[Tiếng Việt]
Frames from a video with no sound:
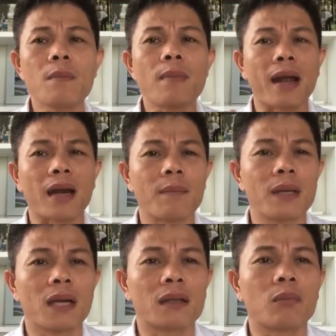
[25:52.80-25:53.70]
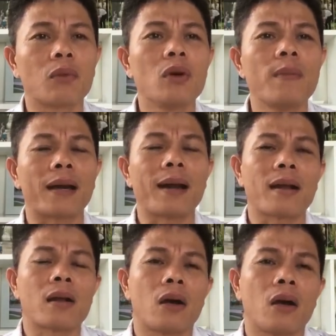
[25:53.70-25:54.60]
tính bạn này bây giờ trong túi bạn
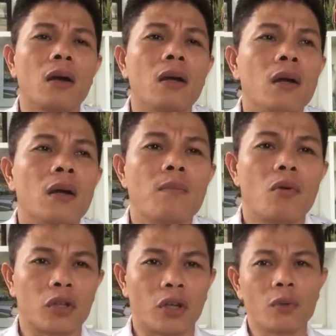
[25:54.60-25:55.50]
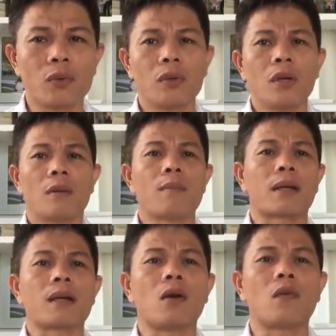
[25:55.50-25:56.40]
đang có một triệu
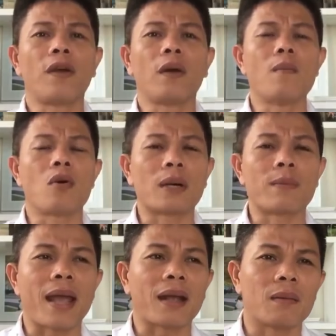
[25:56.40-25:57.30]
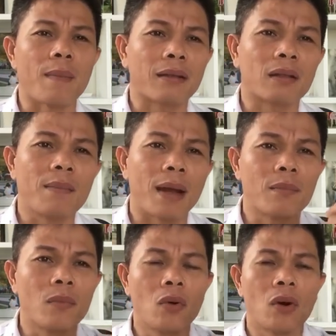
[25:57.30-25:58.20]
mà cái cổ phiếu đó 100 ngàn thì bạn tới
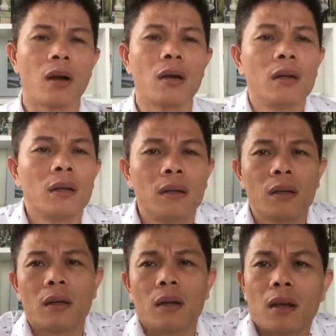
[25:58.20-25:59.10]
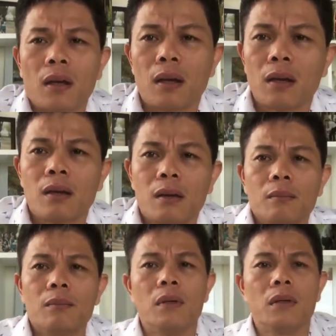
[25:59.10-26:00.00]
bạn mua à,
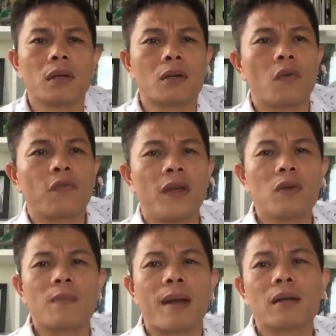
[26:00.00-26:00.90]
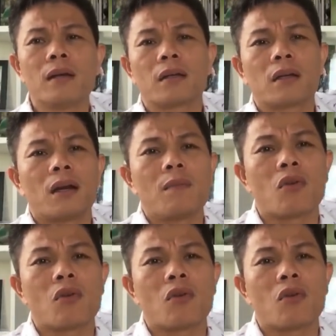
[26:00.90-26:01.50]
10 cái cổ phiếu thì bạn đưa cho